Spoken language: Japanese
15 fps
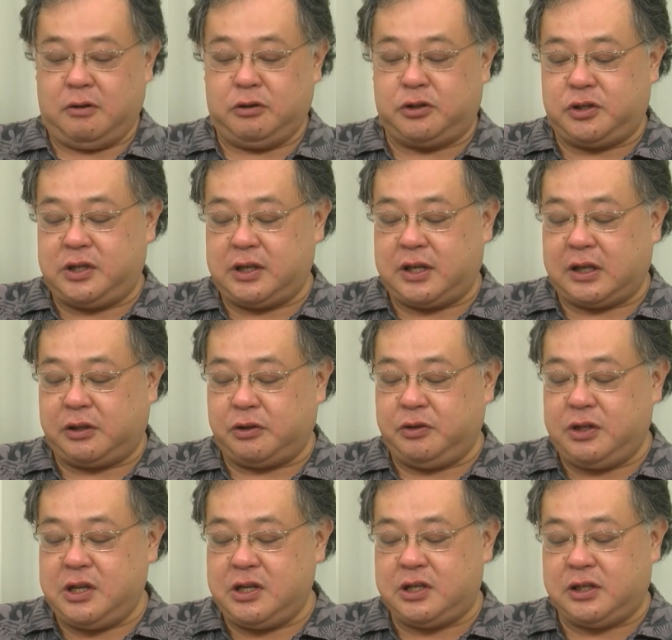んうん、写し絵だとい
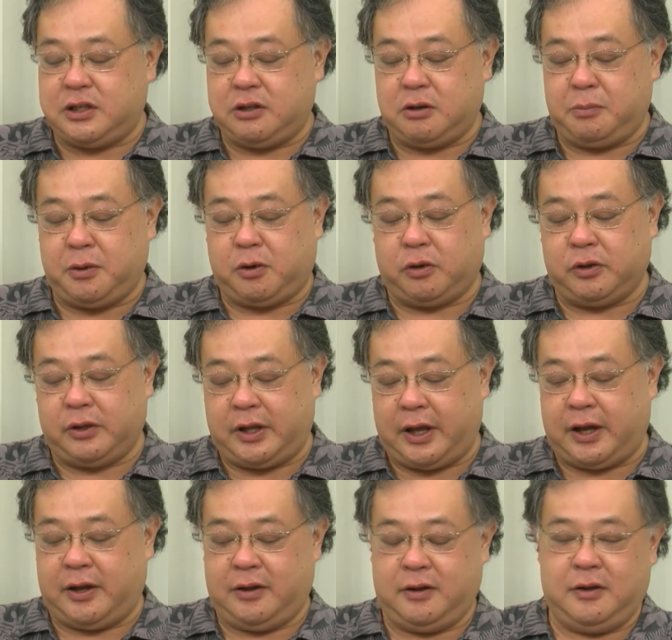う認識で読み込ん
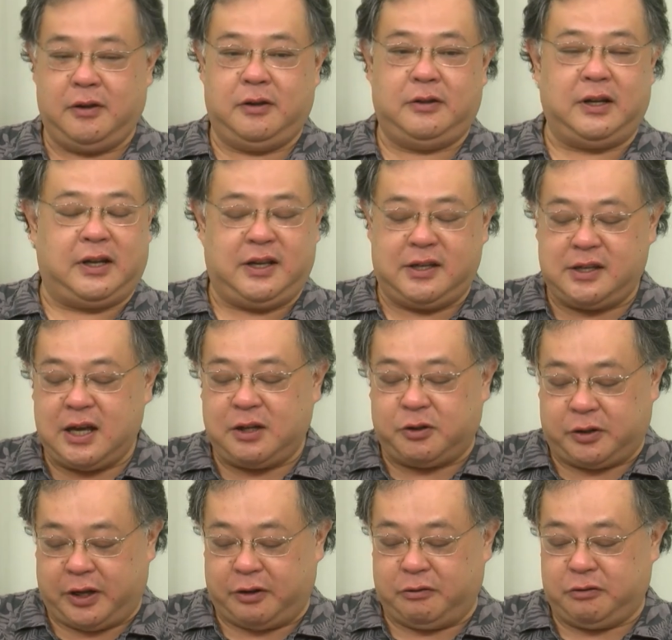でで記者
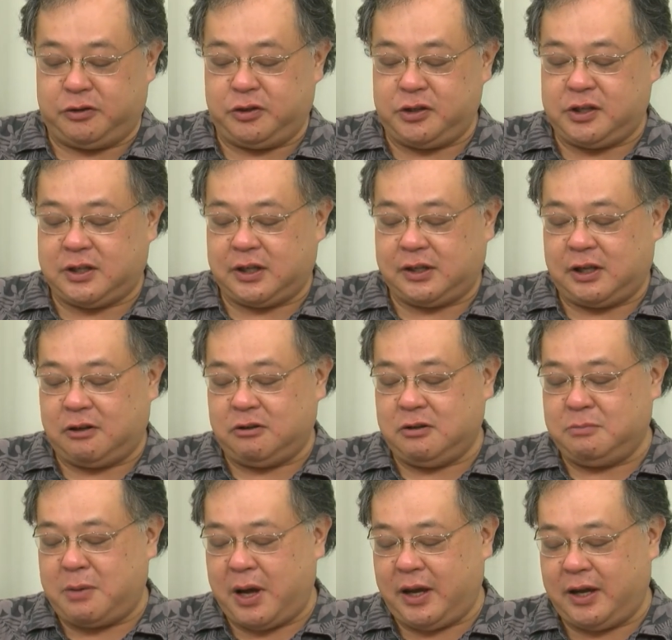のね写し方の
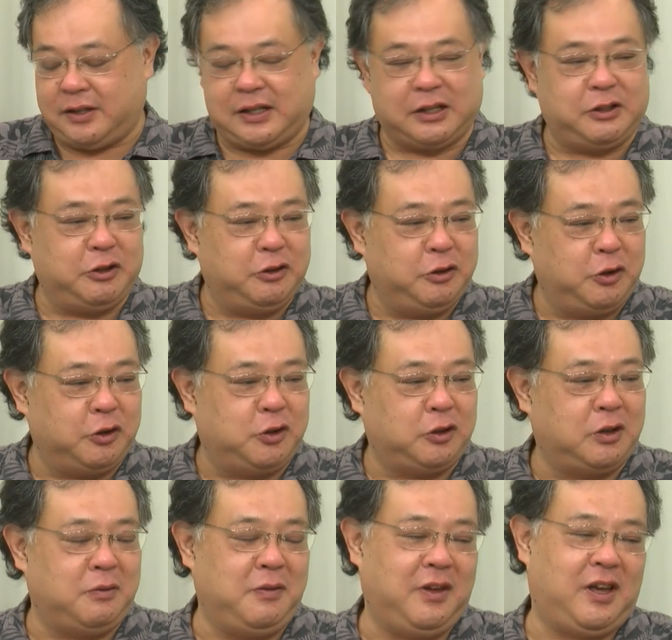うまい下手というのをちょっ
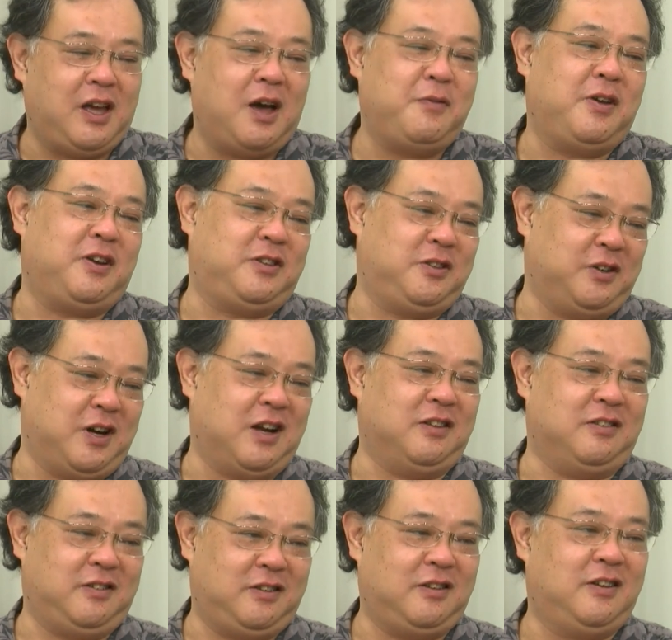と見極める必要がある
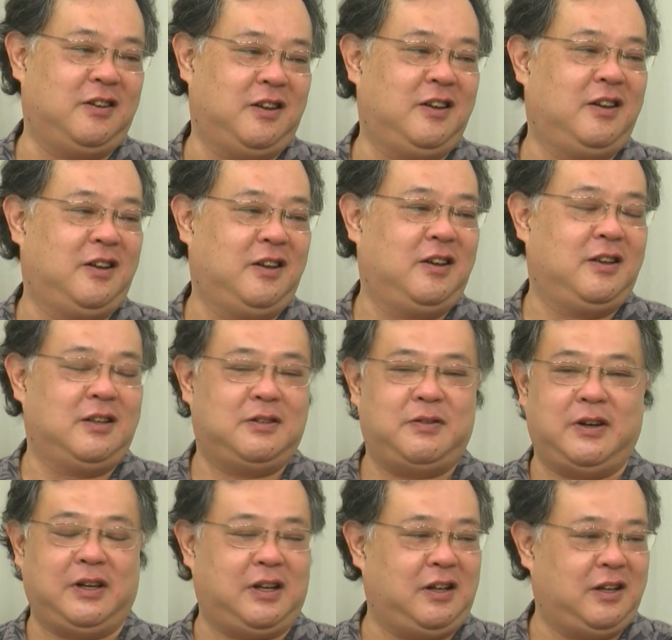んですよ、うんうんうん、つ
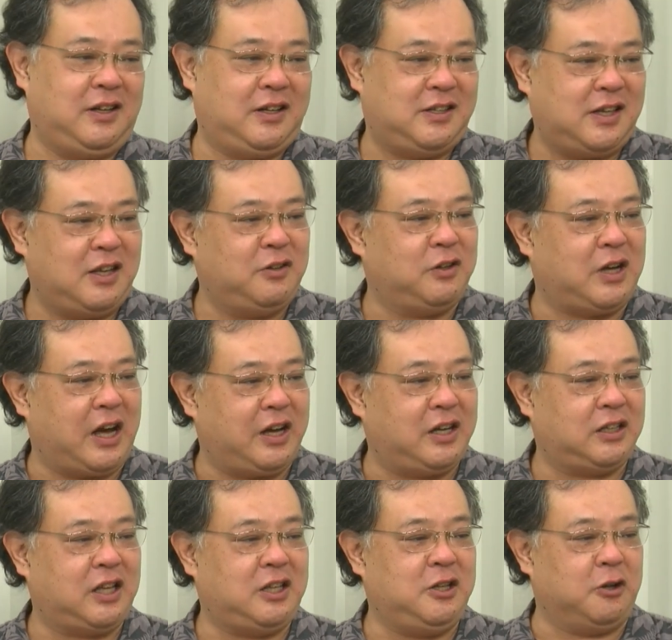まり記者の書き
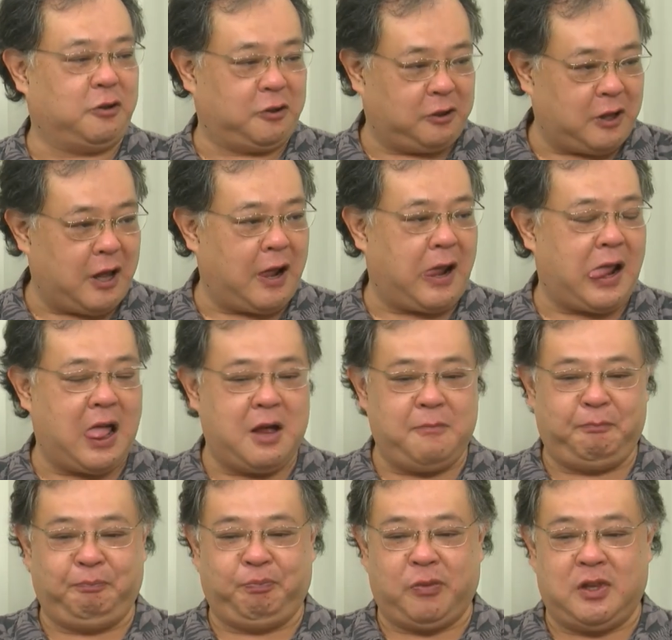方によって、うん
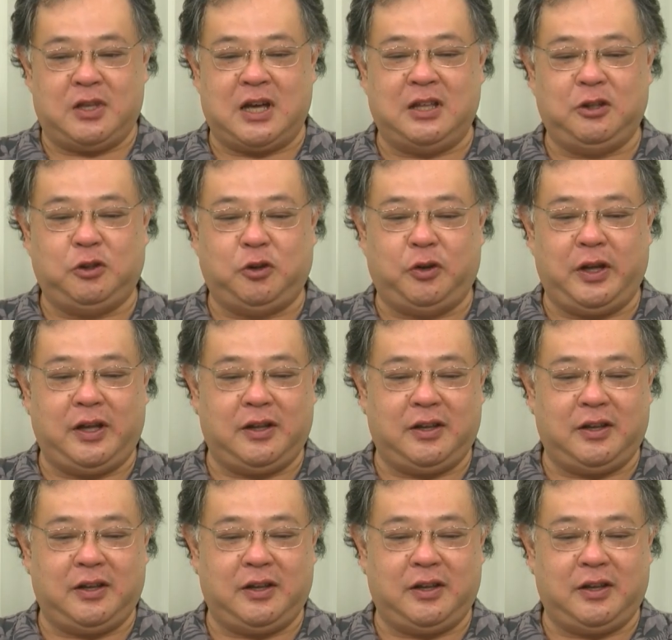ちゃんと